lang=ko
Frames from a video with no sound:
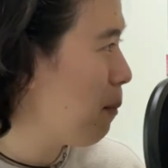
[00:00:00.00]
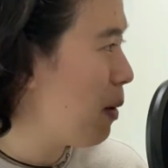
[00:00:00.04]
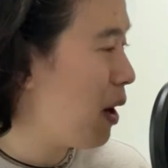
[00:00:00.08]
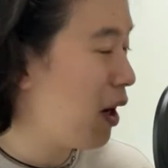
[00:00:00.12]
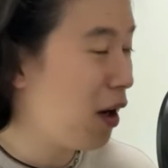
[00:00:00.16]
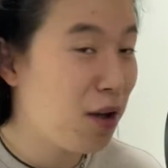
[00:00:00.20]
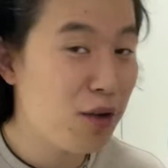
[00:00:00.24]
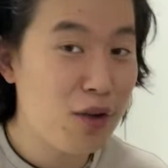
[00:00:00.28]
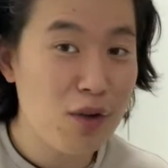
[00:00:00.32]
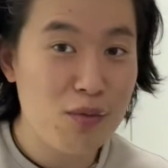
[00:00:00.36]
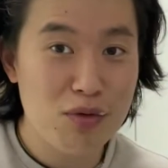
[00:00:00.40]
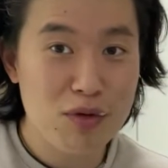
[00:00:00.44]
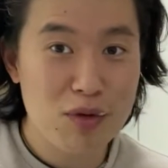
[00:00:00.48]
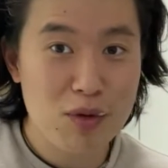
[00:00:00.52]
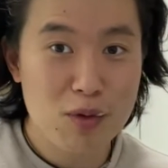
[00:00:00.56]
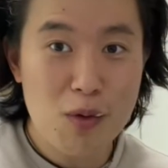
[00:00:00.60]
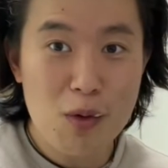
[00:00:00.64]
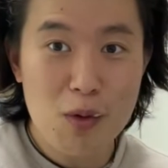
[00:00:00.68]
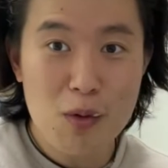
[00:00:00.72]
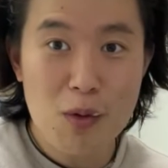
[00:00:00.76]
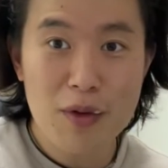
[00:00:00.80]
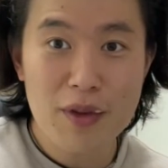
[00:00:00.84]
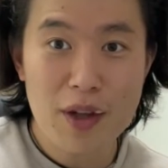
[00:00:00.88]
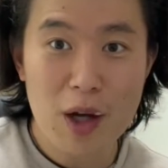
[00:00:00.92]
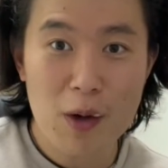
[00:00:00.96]
방에서 문
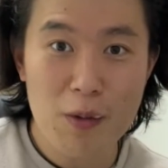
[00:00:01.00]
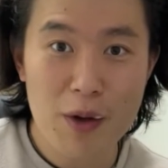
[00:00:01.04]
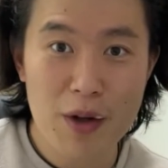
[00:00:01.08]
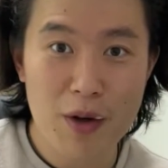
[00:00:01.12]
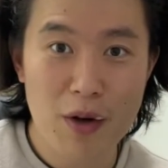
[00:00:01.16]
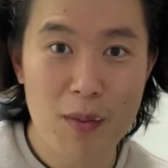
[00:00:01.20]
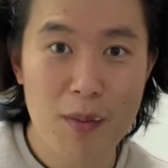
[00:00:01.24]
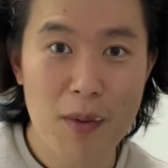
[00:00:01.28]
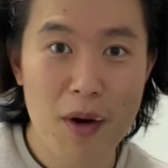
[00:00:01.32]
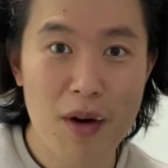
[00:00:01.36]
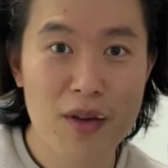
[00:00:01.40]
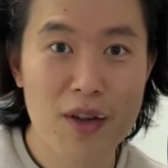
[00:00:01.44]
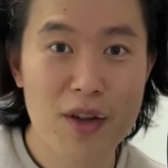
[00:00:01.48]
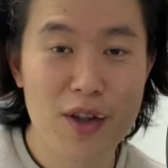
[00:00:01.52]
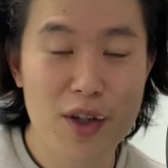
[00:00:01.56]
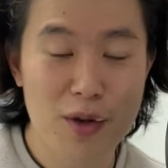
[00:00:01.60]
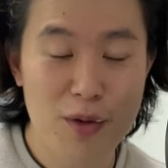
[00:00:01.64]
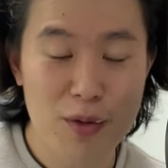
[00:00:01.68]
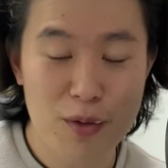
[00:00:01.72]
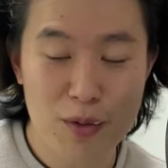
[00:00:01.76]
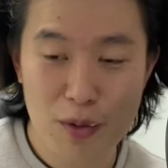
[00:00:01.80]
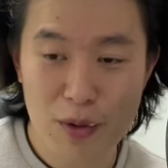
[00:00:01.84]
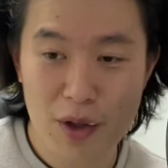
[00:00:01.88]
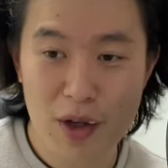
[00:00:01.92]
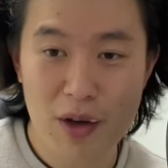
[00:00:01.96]
꽁꽁 닫고 이걸 먹는
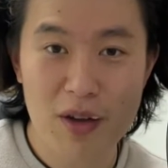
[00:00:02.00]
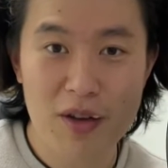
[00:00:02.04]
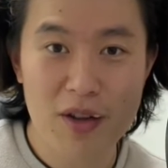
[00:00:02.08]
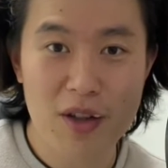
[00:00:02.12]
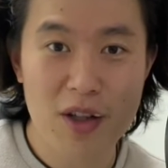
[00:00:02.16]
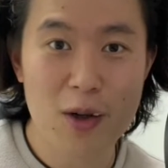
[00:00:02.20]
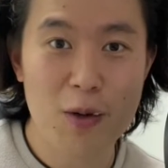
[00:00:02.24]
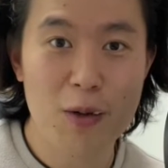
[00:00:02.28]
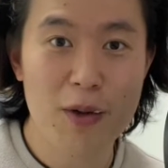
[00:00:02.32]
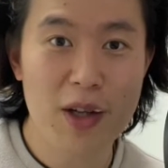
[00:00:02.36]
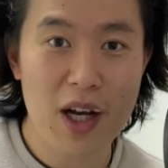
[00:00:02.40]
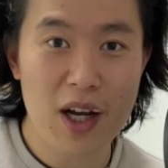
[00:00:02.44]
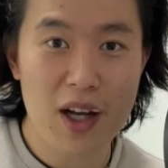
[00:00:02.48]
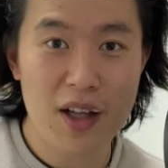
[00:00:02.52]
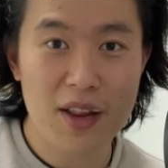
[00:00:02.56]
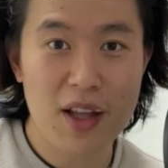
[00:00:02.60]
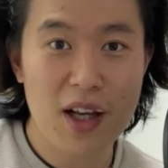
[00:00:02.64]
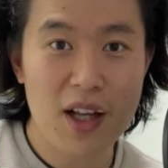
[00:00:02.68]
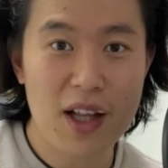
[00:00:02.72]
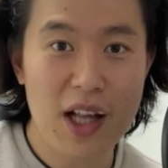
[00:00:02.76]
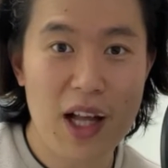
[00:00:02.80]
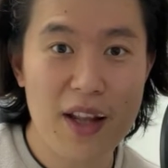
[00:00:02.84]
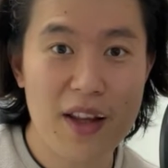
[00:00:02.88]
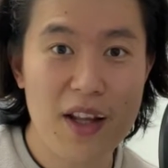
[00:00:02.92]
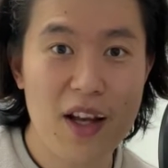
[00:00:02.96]
이유도 이걸 들고
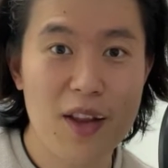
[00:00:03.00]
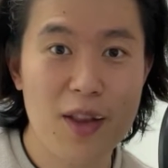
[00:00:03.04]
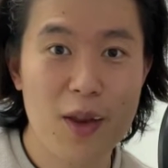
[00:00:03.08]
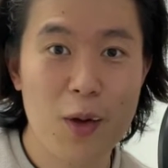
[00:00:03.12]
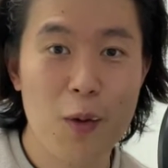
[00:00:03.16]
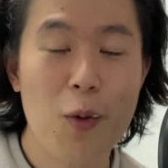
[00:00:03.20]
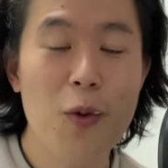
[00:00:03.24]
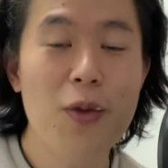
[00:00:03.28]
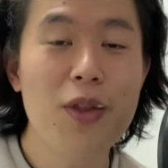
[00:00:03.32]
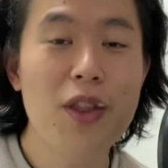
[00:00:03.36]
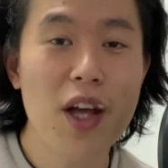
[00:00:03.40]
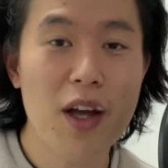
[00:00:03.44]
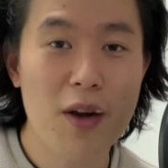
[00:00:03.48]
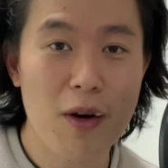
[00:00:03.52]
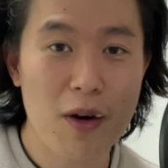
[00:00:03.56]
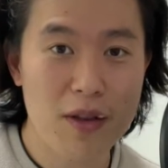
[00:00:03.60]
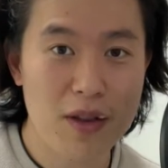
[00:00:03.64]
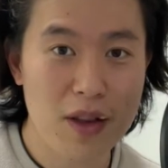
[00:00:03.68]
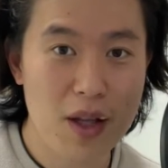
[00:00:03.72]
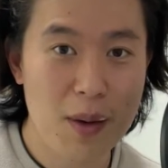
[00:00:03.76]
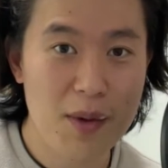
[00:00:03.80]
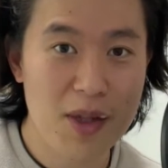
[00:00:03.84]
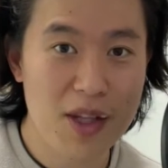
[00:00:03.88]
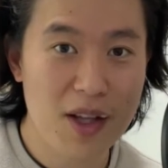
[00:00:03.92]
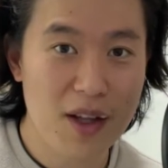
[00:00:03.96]
나갔다간 아내한테 혼나요.
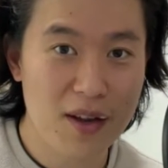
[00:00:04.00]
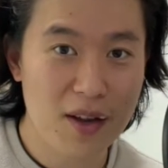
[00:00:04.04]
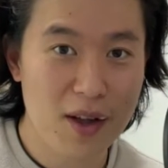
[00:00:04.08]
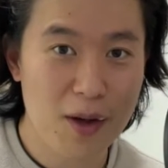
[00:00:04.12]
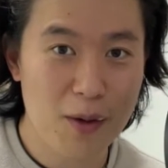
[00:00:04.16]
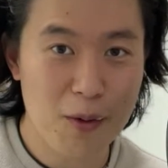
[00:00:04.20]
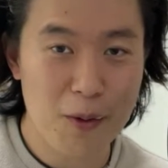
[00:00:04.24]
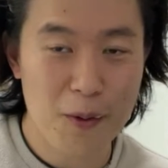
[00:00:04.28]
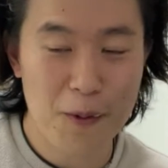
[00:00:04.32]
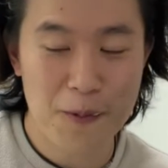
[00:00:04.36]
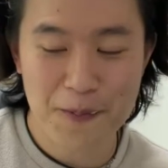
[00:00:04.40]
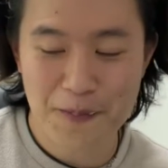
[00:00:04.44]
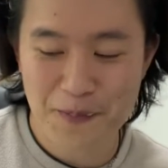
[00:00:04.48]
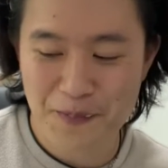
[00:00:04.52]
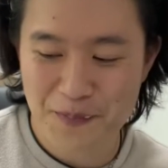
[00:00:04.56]
냄새 난다고.